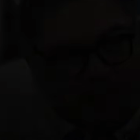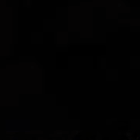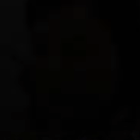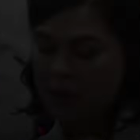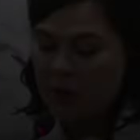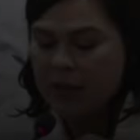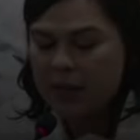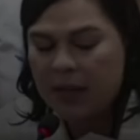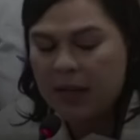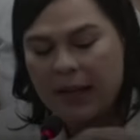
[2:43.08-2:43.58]

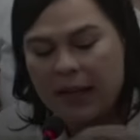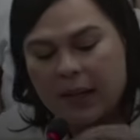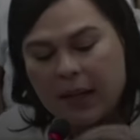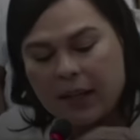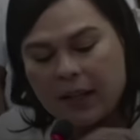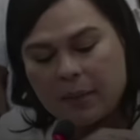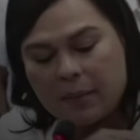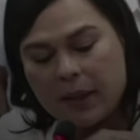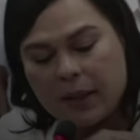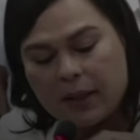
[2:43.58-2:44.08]
Because nakalagay
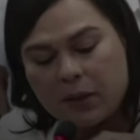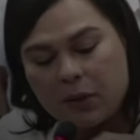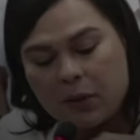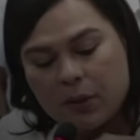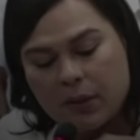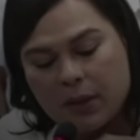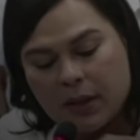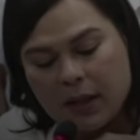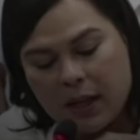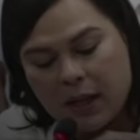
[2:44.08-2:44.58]
naman doon
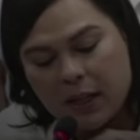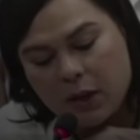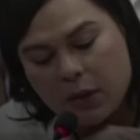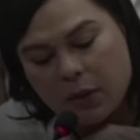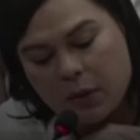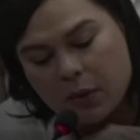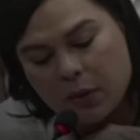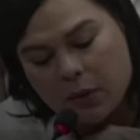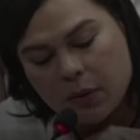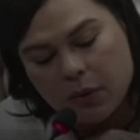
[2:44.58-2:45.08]
sa
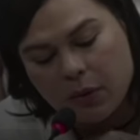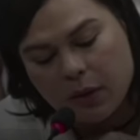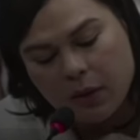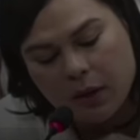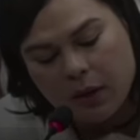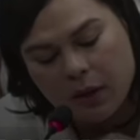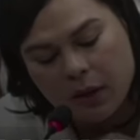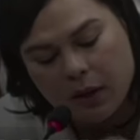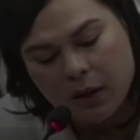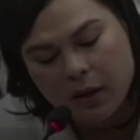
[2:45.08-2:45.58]
inyong
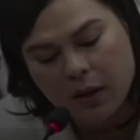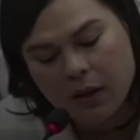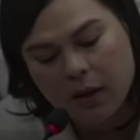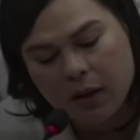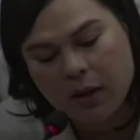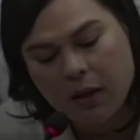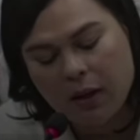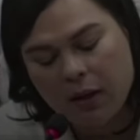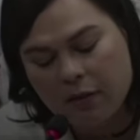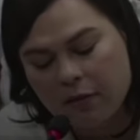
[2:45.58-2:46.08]

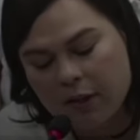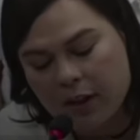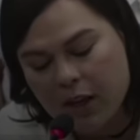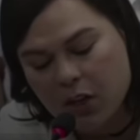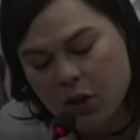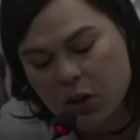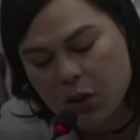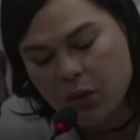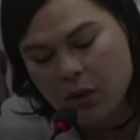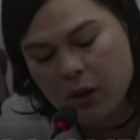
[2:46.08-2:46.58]

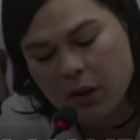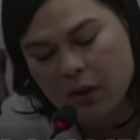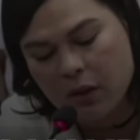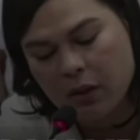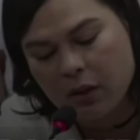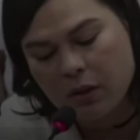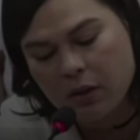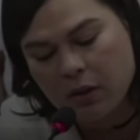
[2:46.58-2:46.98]
invitation